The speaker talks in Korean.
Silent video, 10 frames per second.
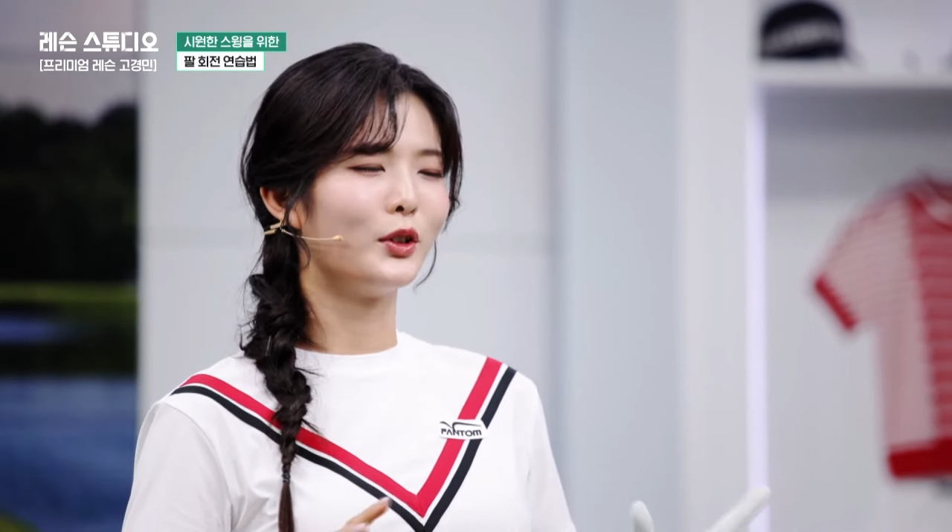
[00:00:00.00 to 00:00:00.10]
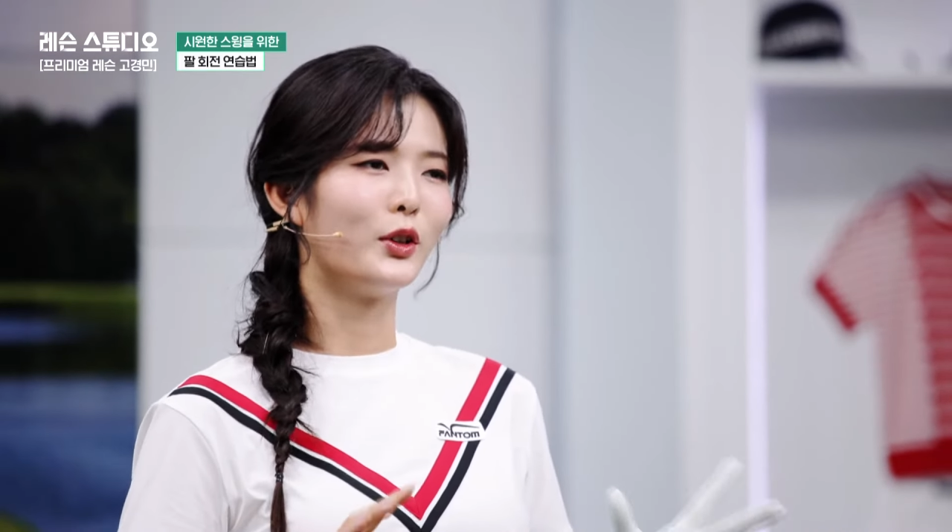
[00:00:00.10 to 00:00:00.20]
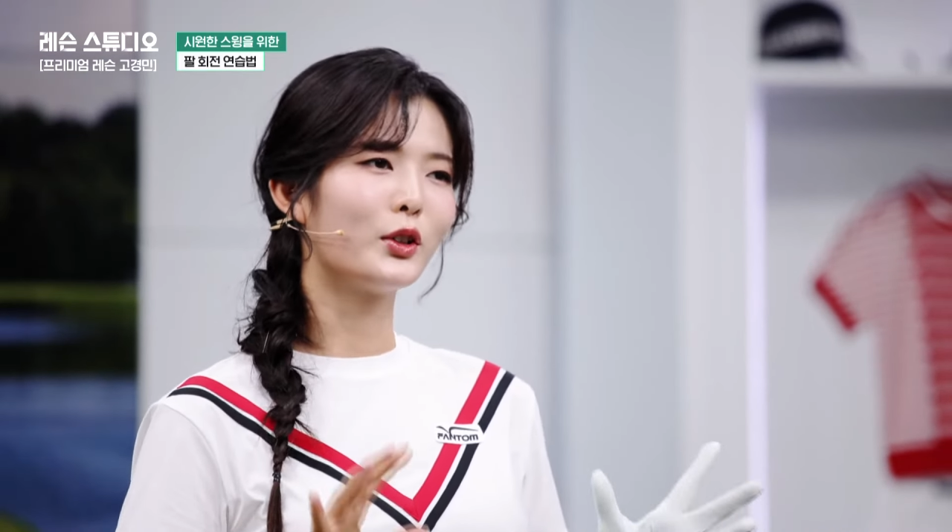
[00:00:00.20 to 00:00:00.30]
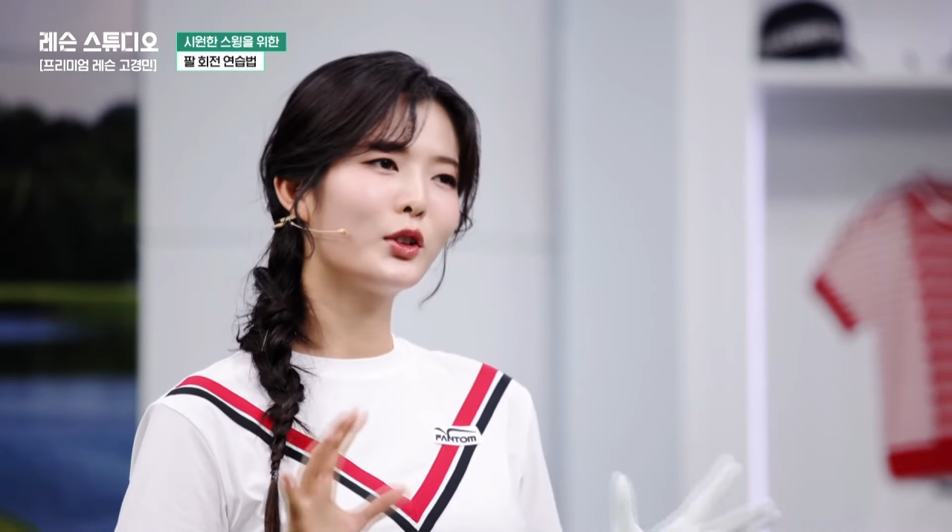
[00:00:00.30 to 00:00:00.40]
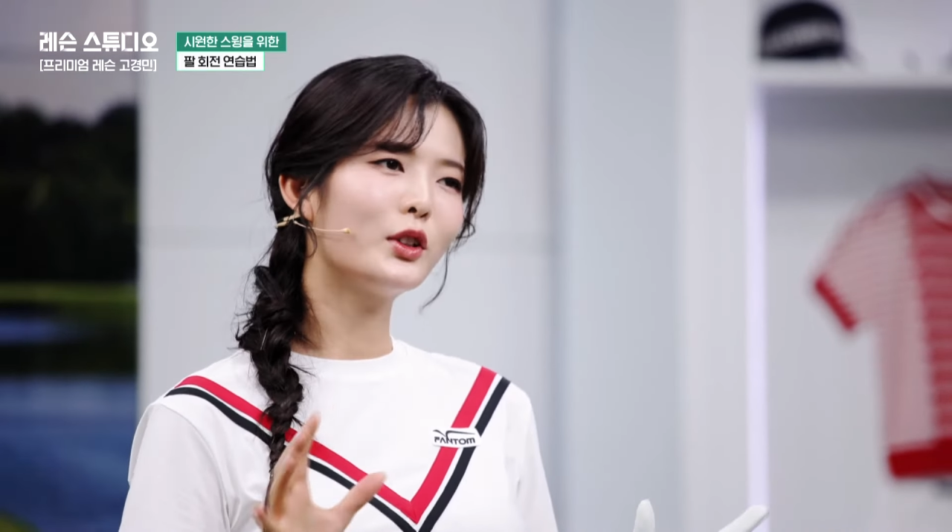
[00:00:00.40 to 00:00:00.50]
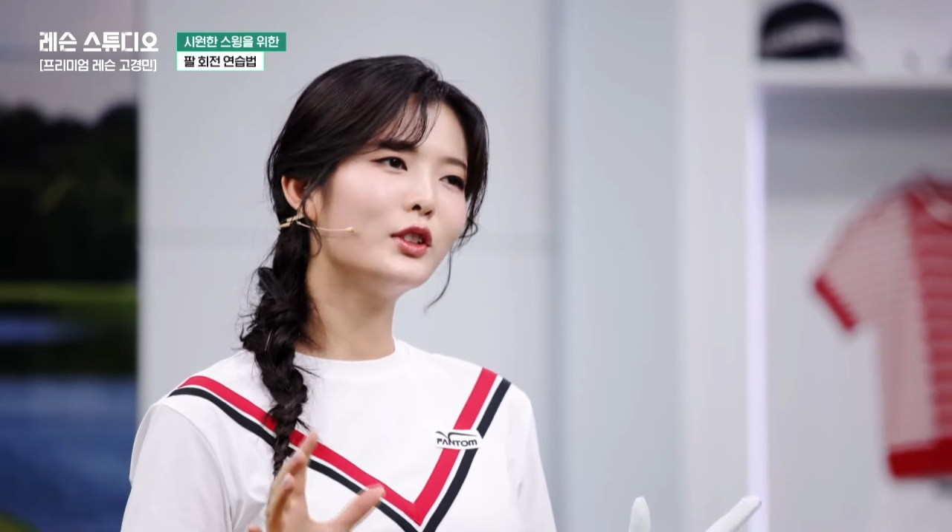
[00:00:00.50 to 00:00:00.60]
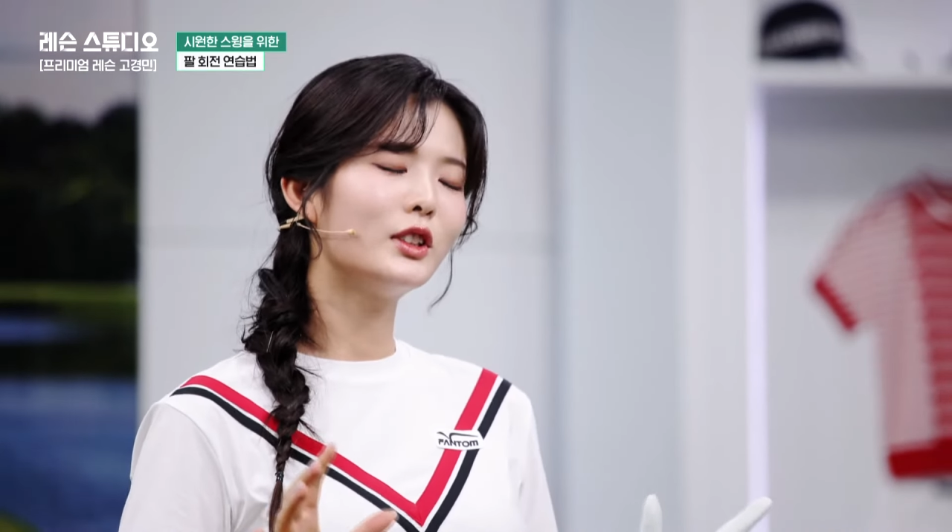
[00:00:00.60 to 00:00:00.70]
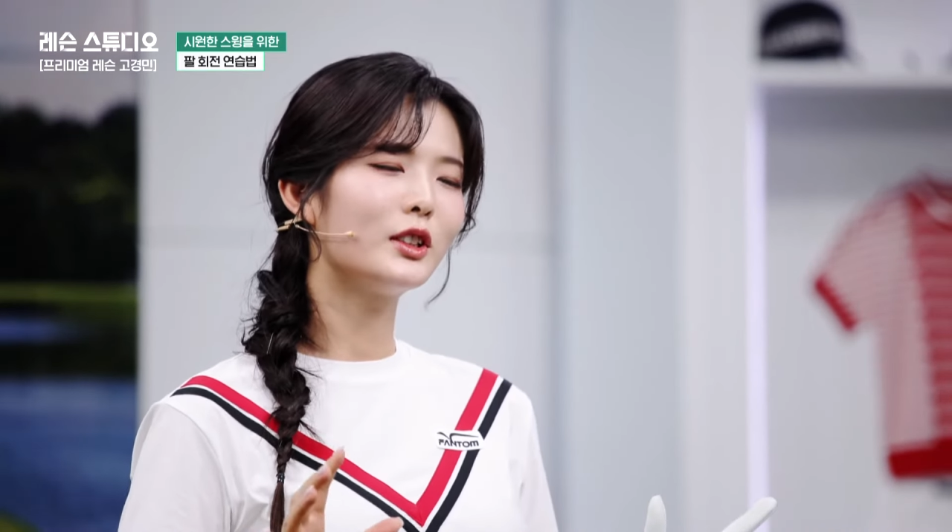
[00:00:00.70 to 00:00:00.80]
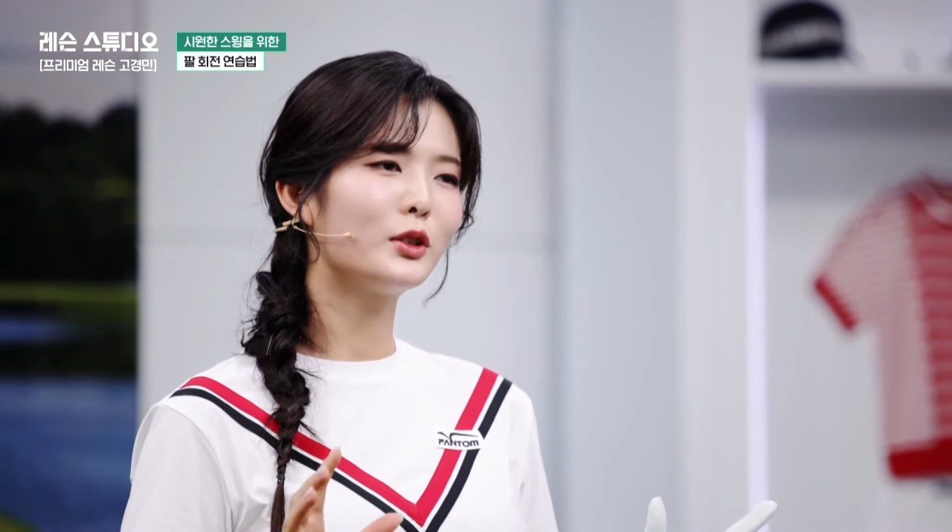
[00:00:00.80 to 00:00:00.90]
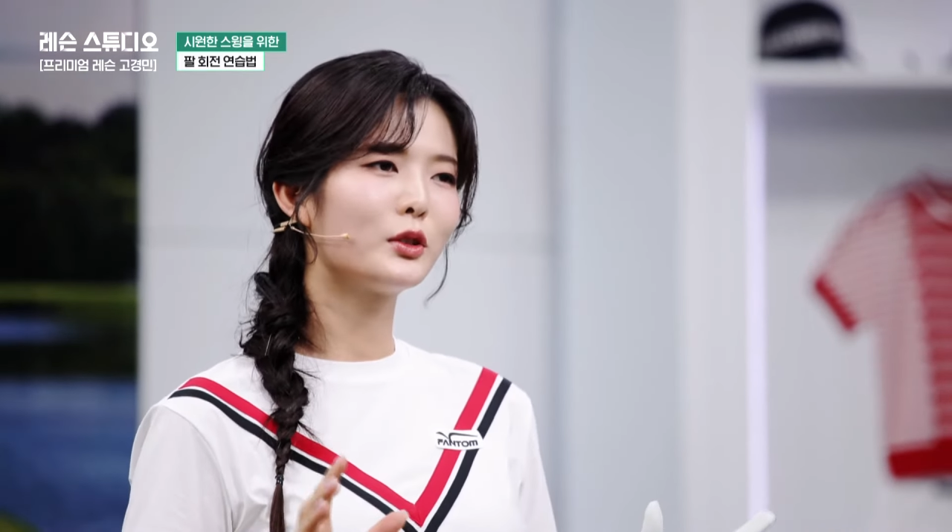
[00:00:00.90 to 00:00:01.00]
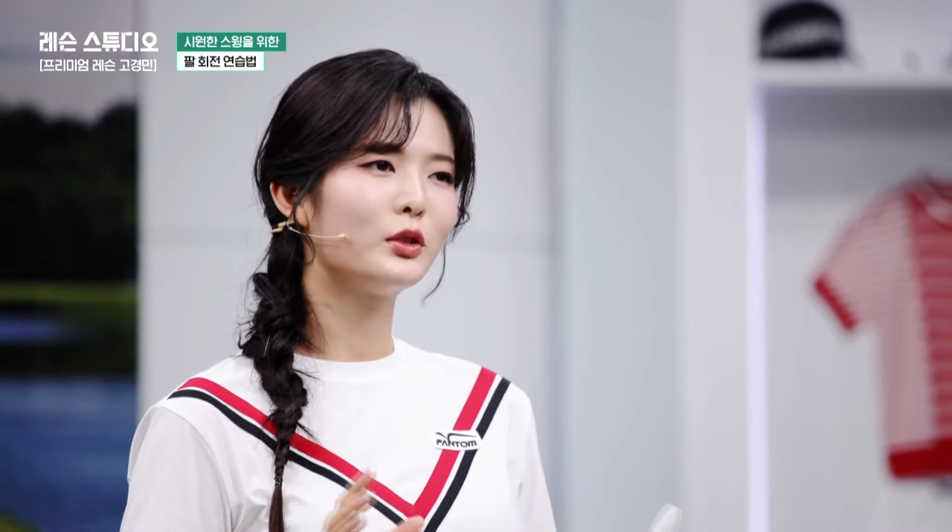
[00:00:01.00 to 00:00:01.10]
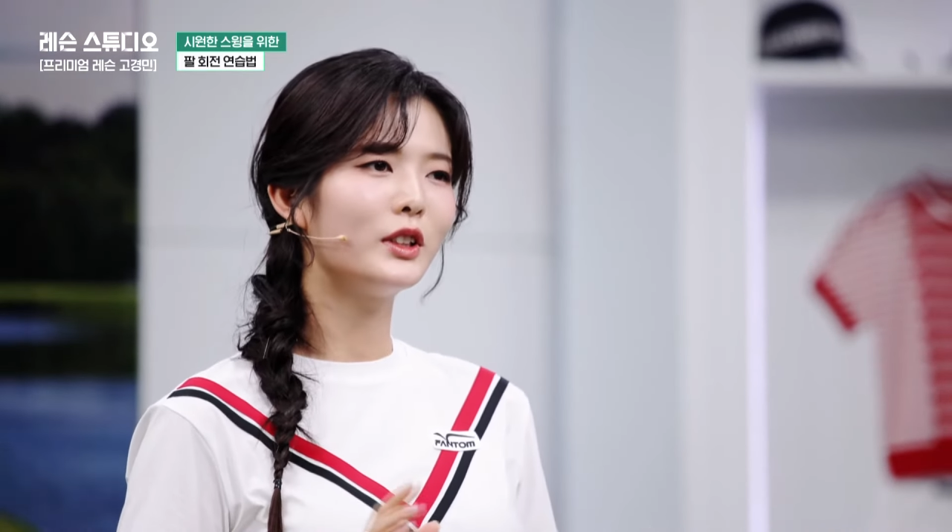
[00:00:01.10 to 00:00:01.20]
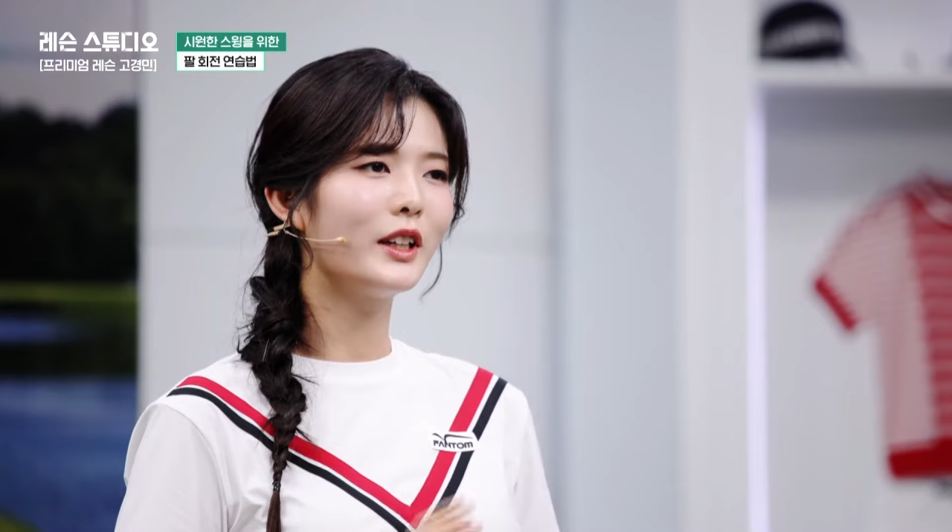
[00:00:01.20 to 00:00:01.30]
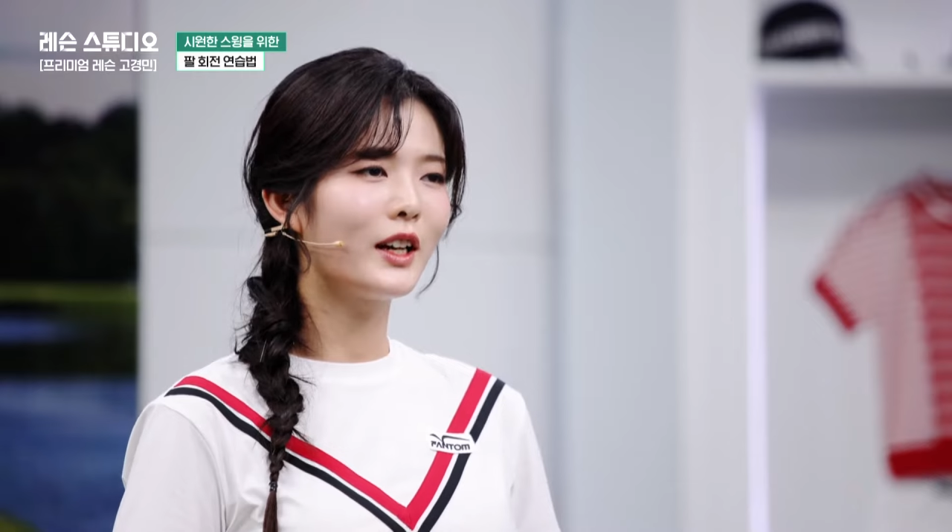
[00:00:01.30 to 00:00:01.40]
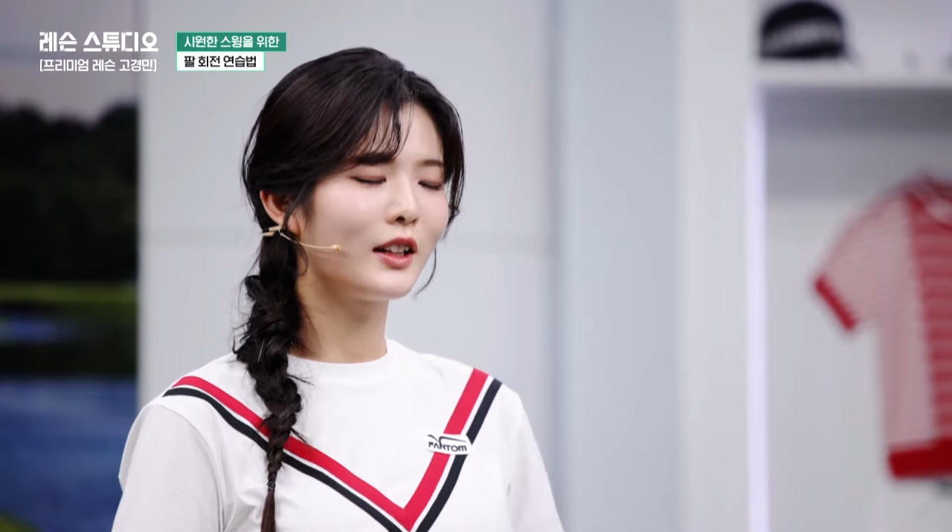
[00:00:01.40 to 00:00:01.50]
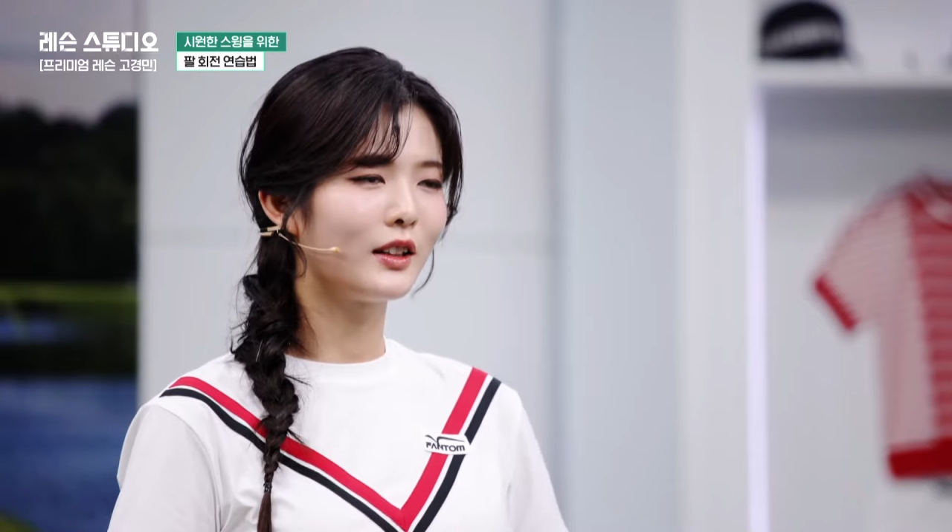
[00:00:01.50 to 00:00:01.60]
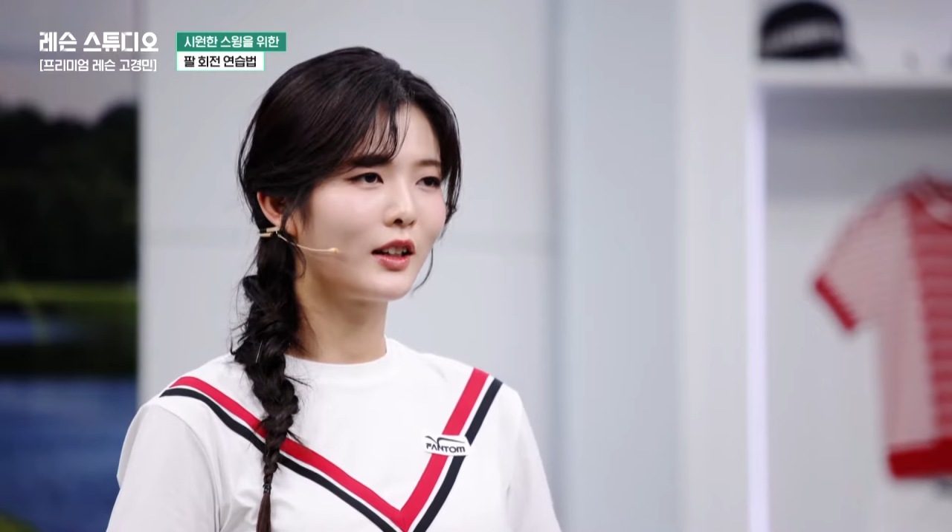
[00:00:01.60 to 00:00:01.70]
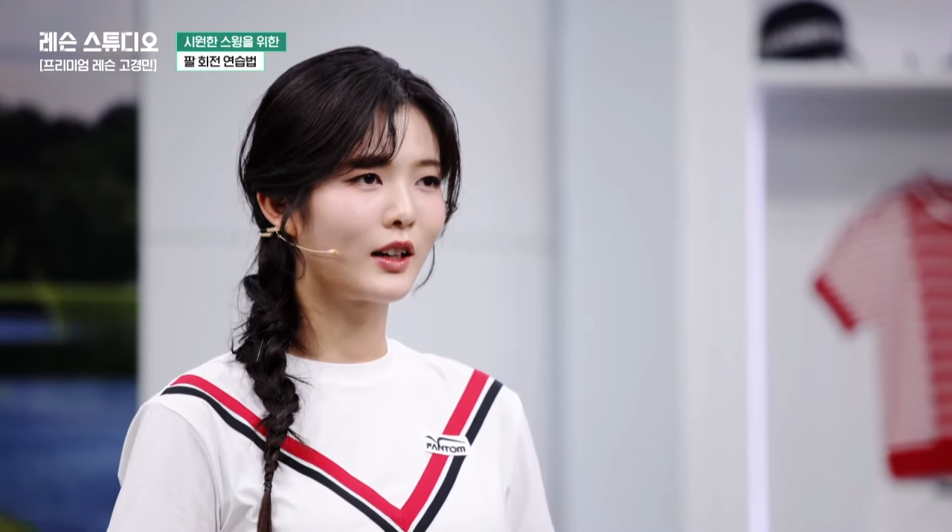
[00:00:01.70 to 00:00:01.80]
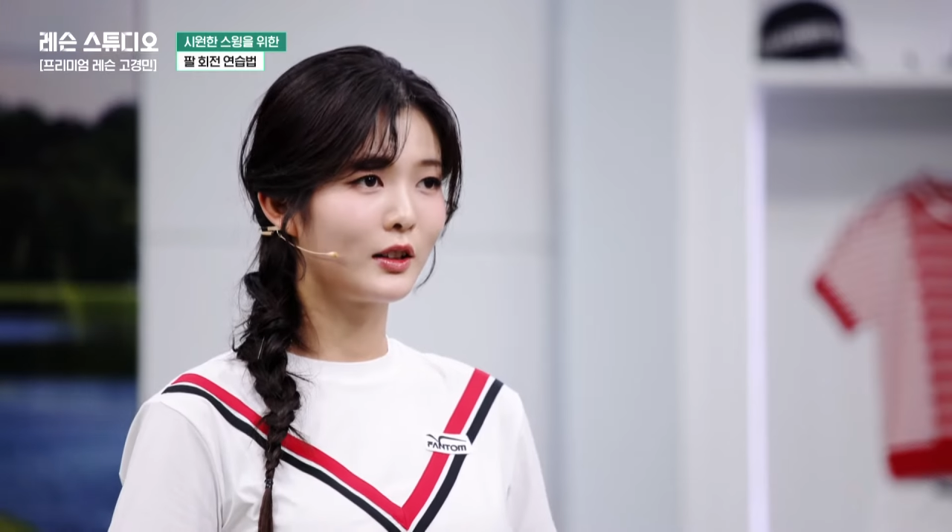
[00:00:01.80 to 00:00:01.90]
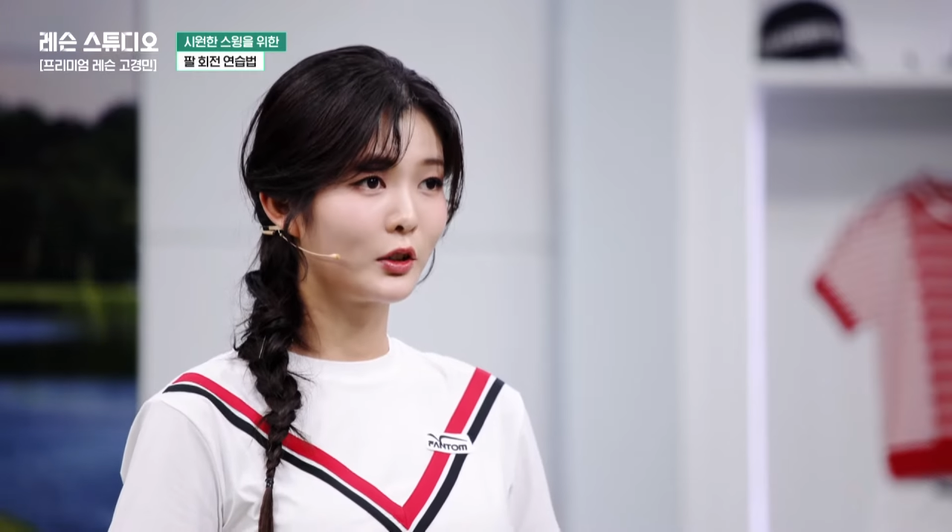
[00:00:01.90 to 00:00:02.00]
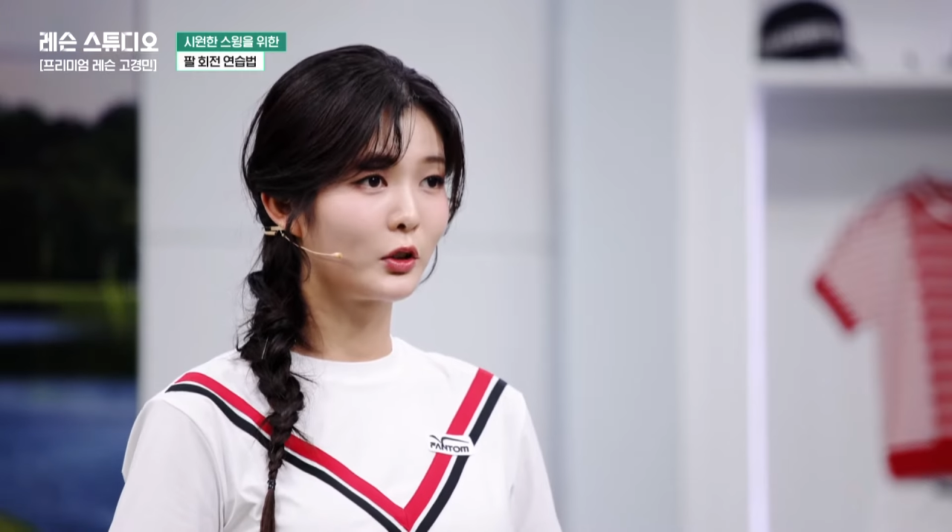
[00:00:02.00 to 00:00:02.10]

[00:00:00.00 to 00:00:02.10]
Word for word: 어떤 식으로 스윙해야 된다라는